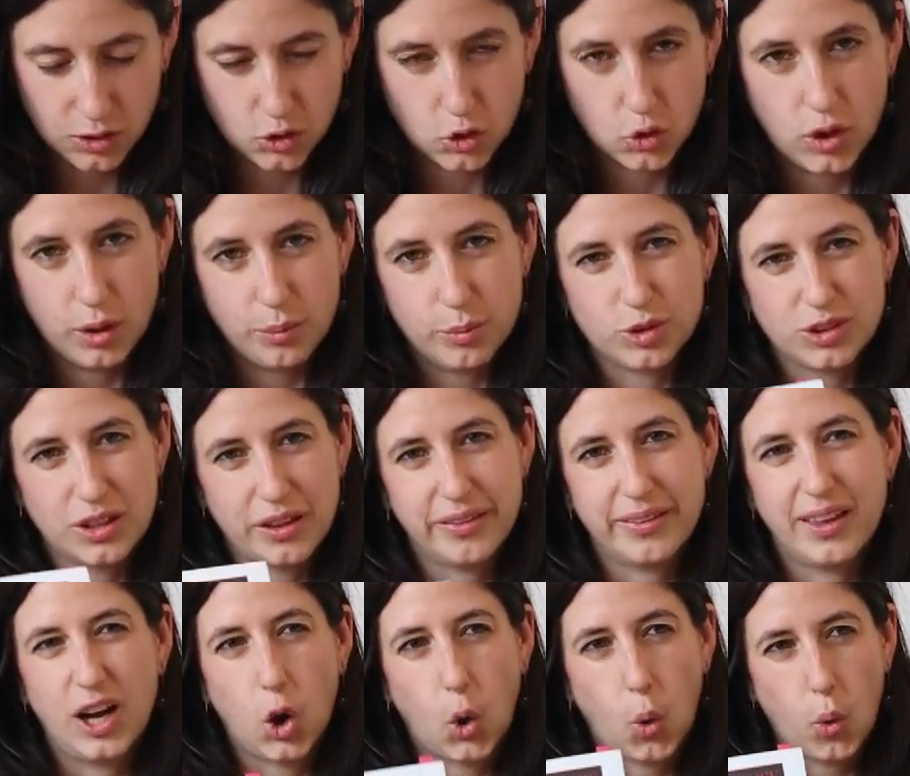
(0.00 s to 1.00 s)
toda la
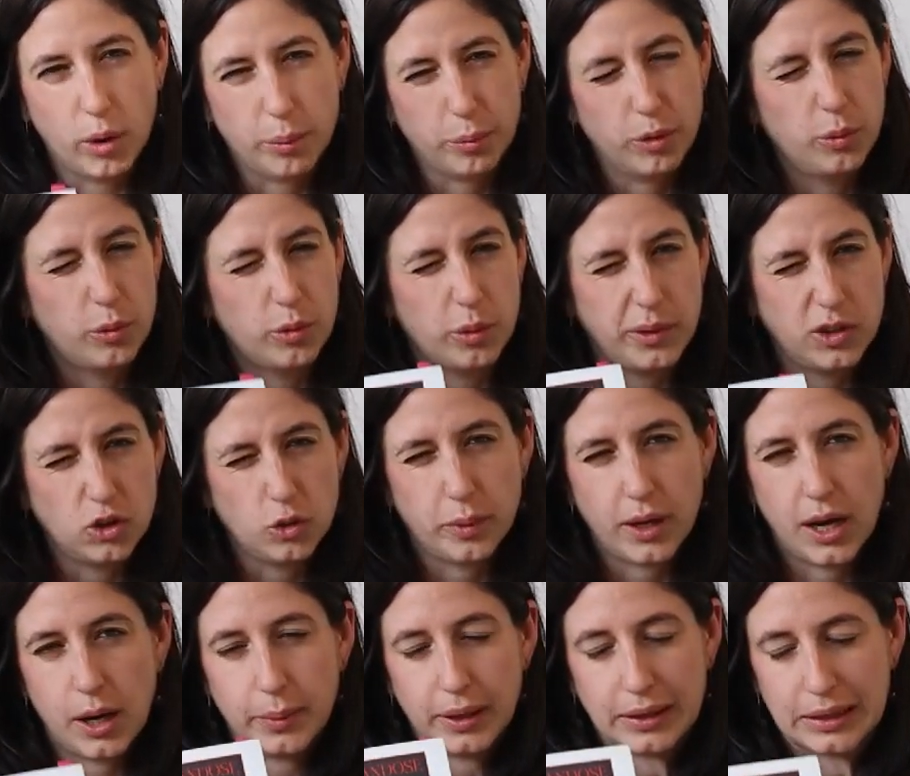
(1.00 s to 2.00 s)
importancia del cuerpo y el movimiento
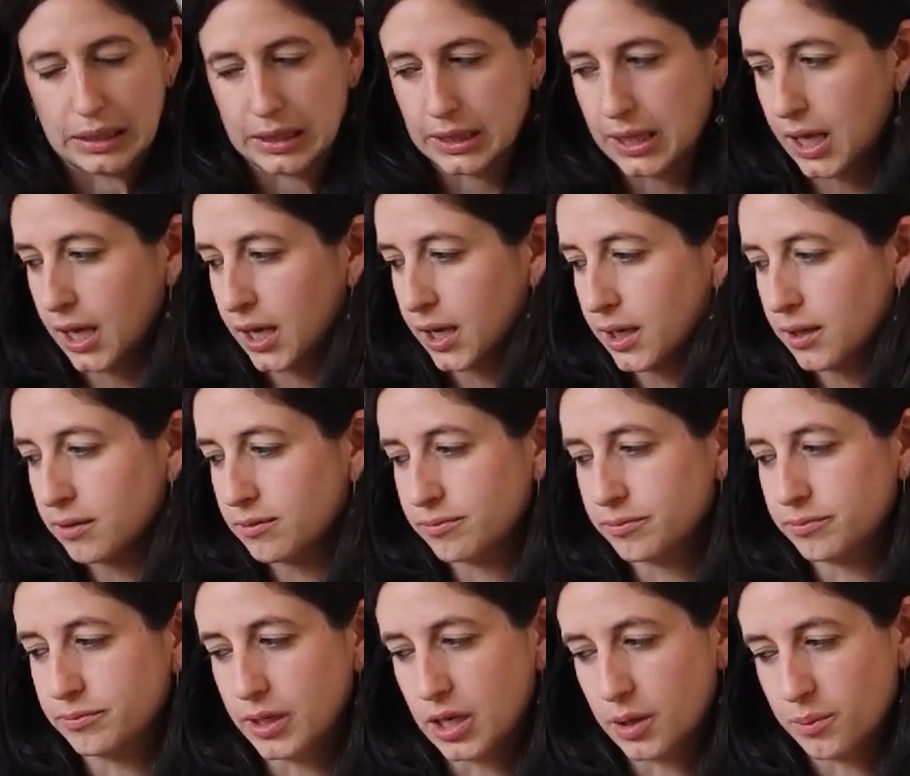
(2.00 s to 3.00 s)
para el aprendizaje,
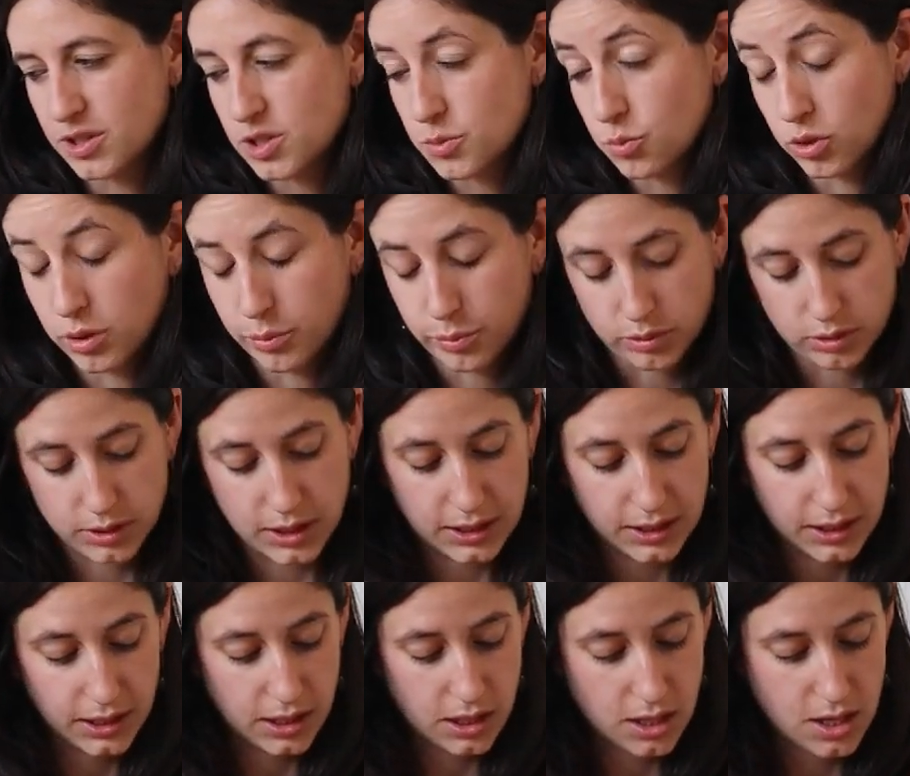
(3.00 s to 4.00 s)
para mí es muy
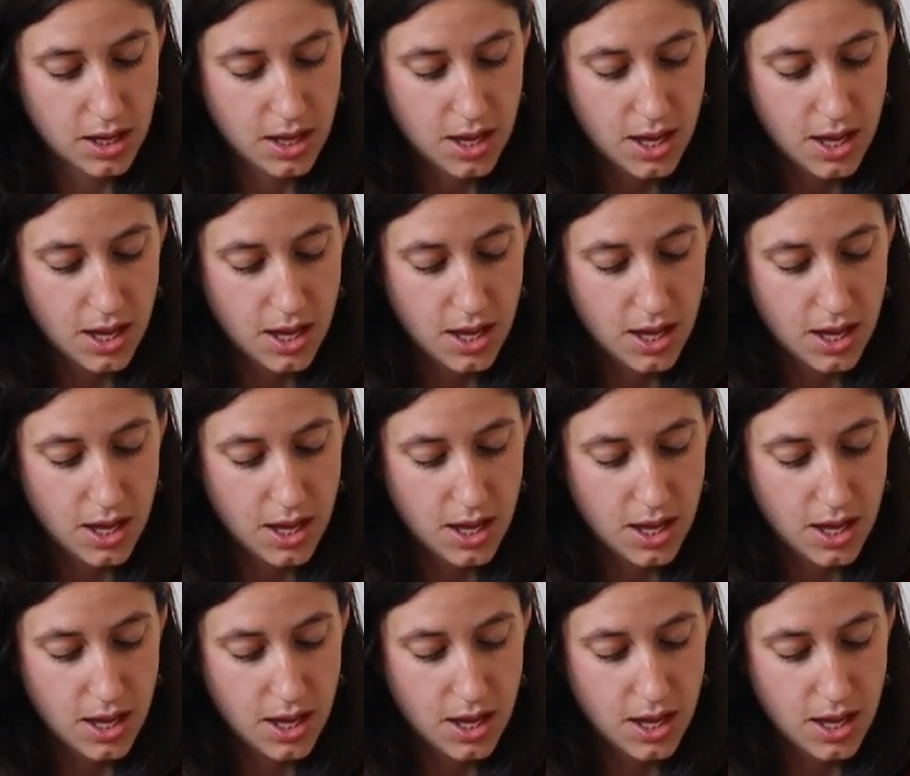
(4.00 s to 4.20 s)
importante.